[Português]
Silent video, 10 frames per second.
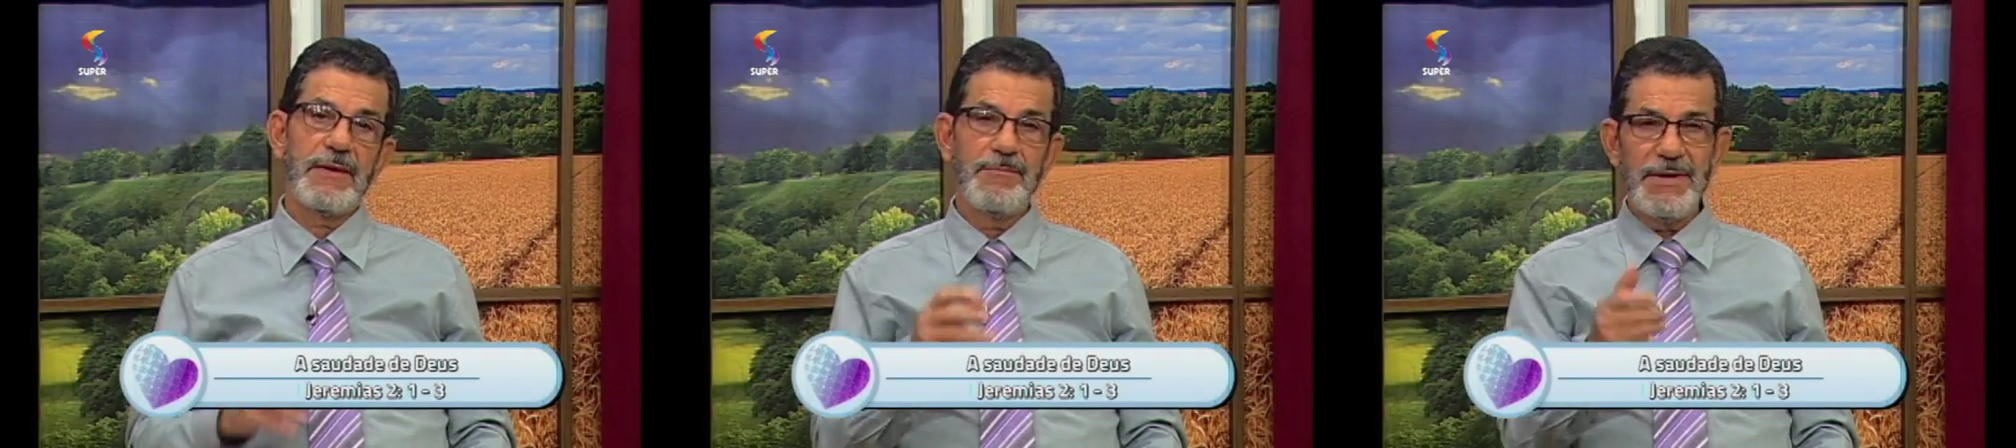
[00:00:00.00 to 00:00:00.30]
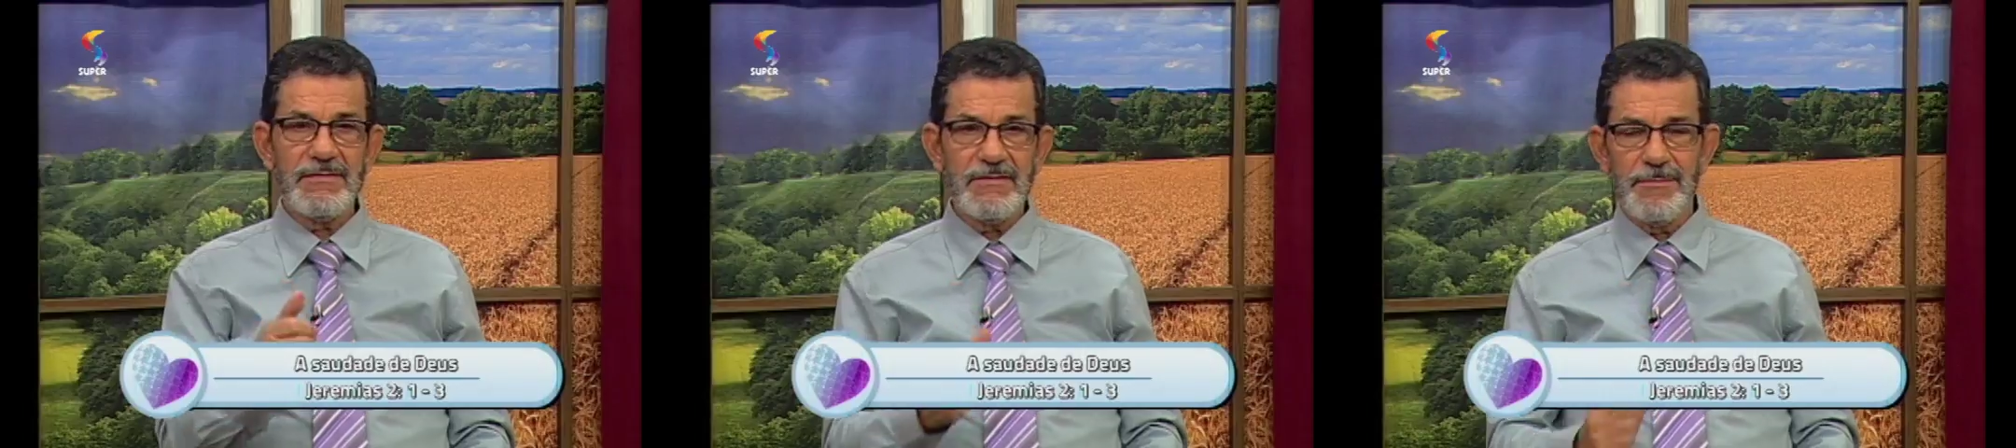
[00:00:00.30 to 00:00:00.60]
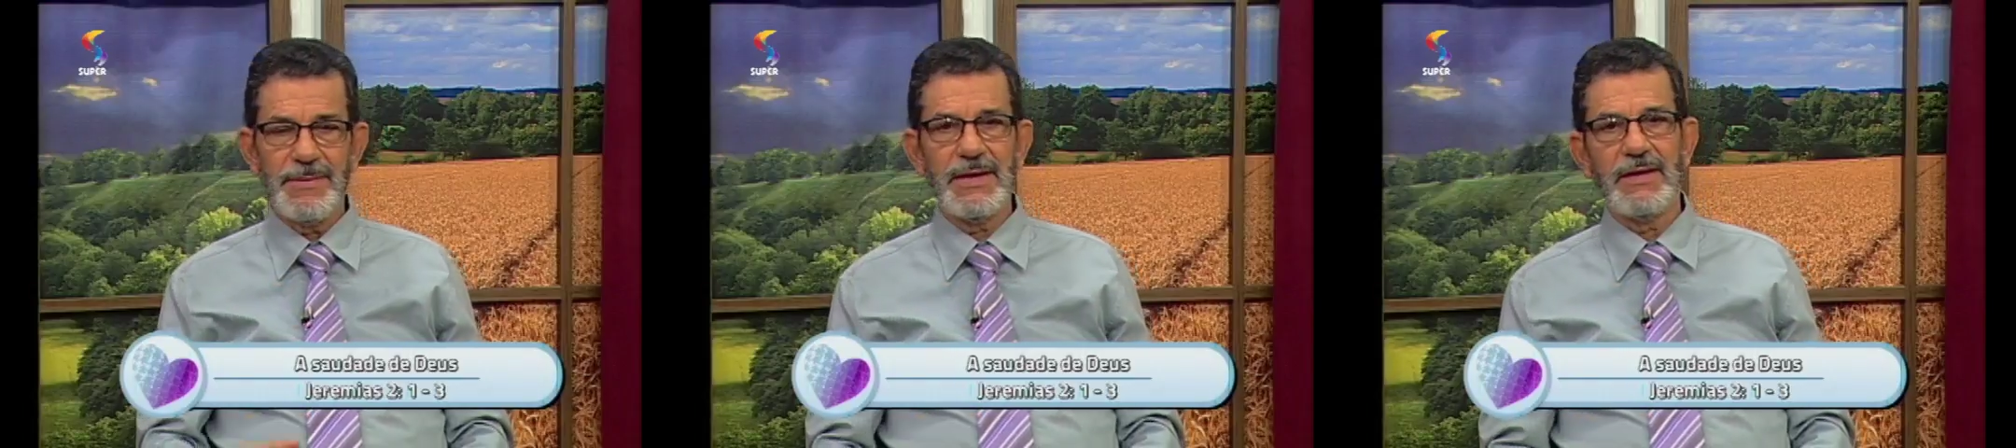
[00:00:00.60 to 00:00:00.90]
Pensa
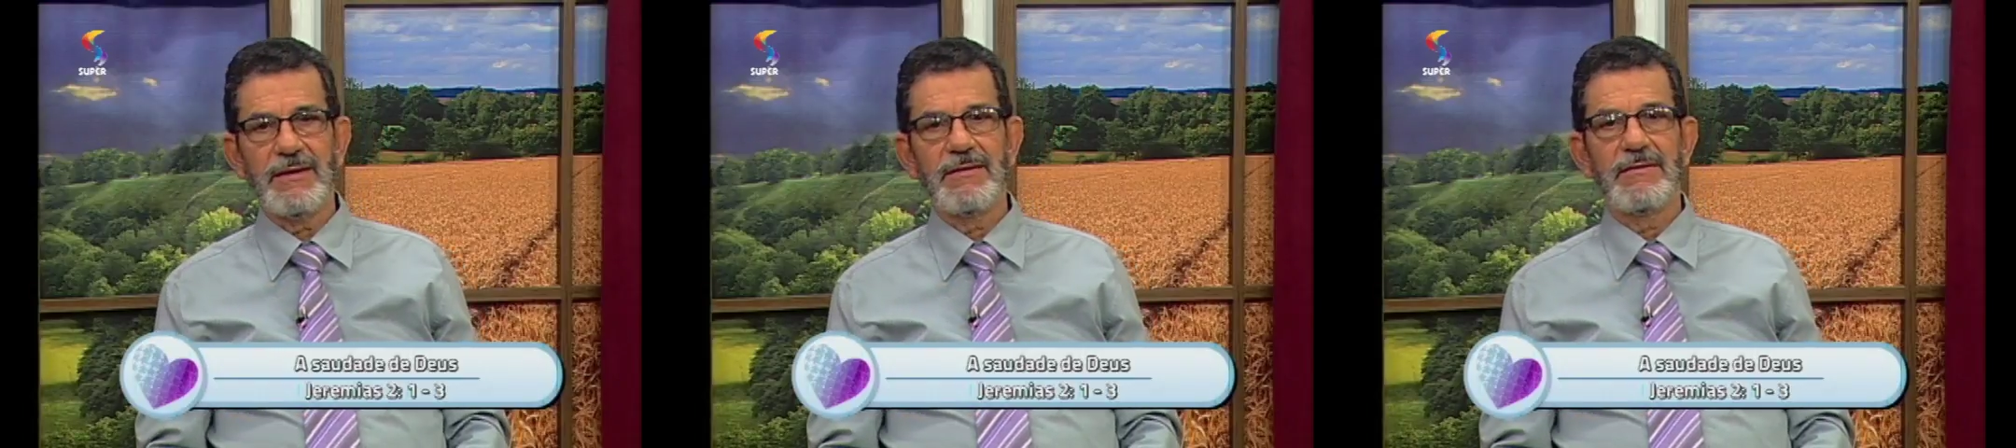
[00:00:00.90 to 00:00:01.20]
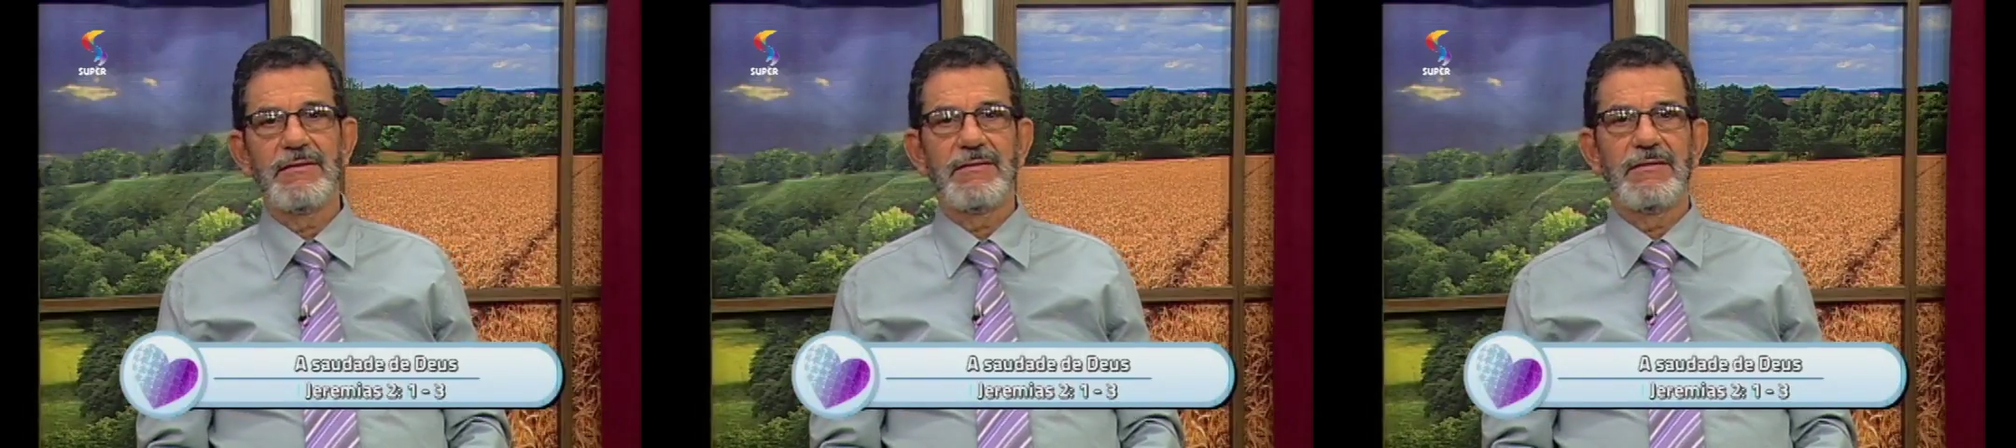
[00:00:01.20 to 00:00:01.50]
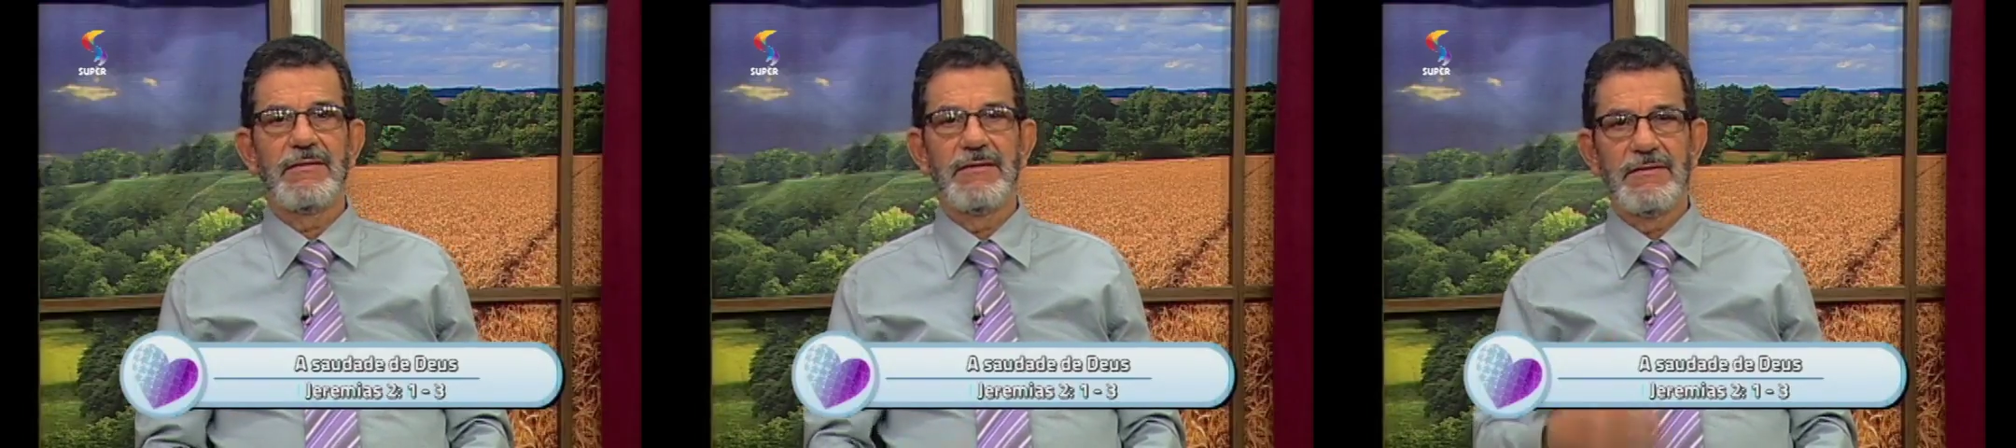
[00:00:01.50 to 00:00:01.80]
bem,
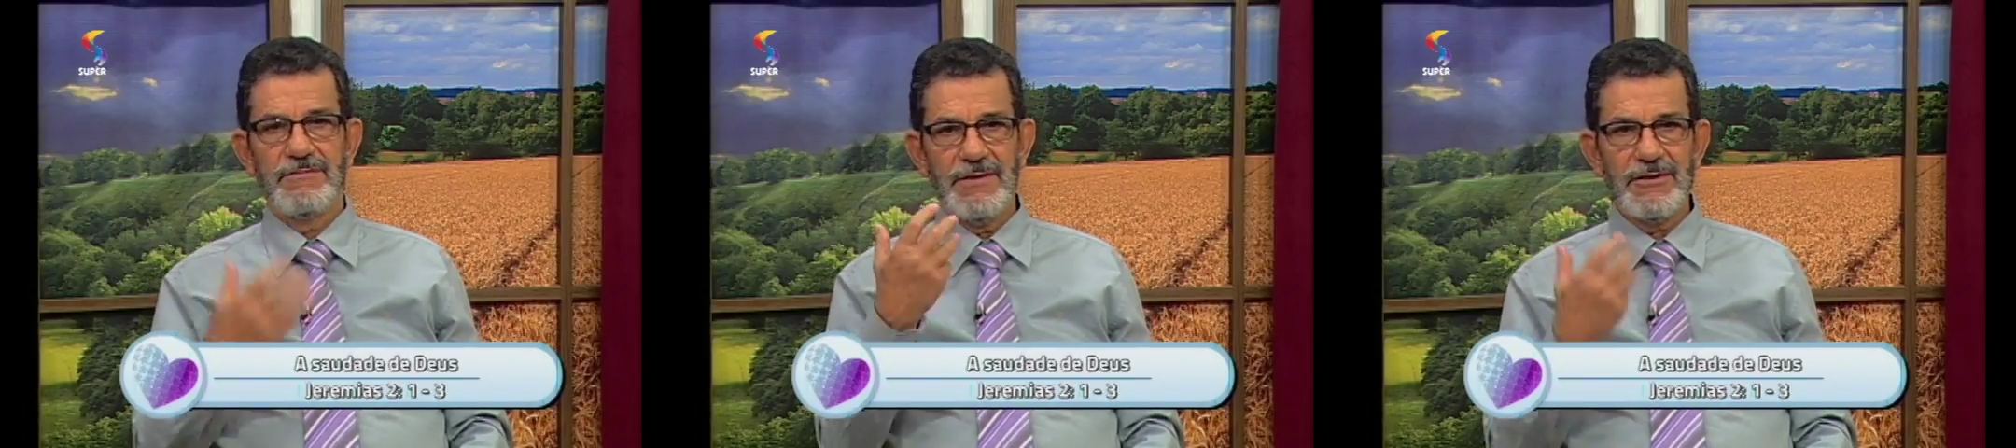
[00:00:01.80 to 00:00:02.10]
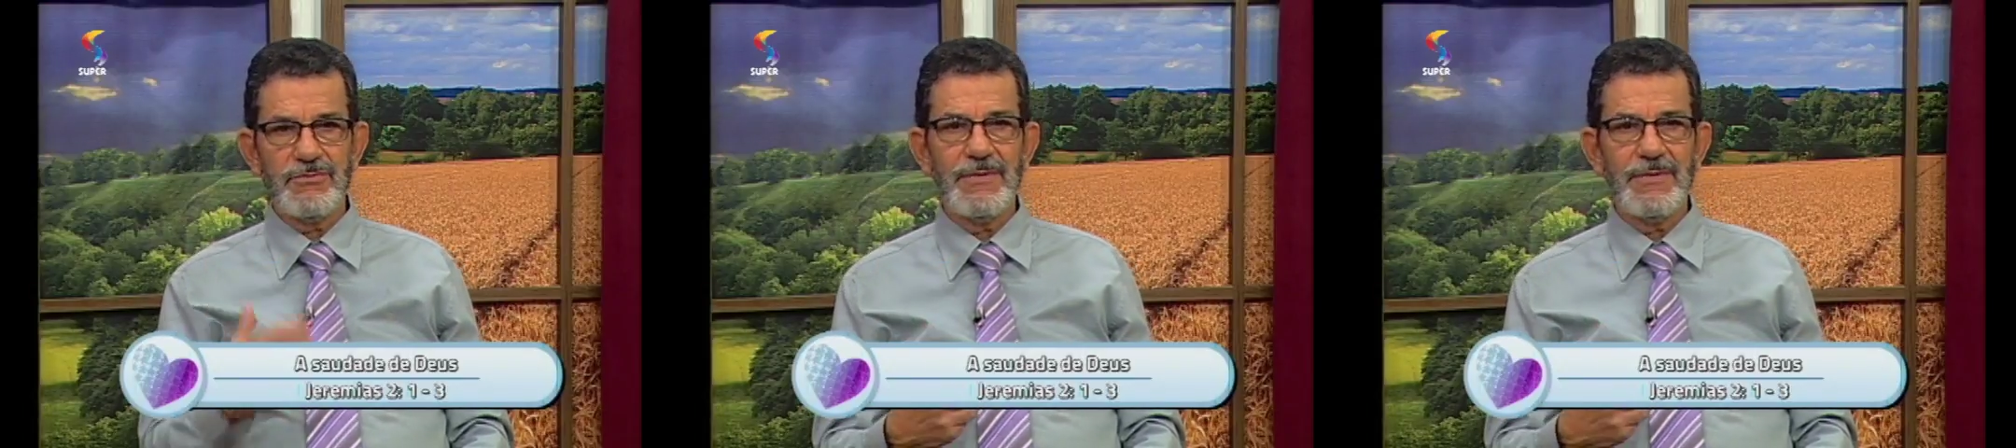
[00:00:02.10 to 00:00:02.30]
faça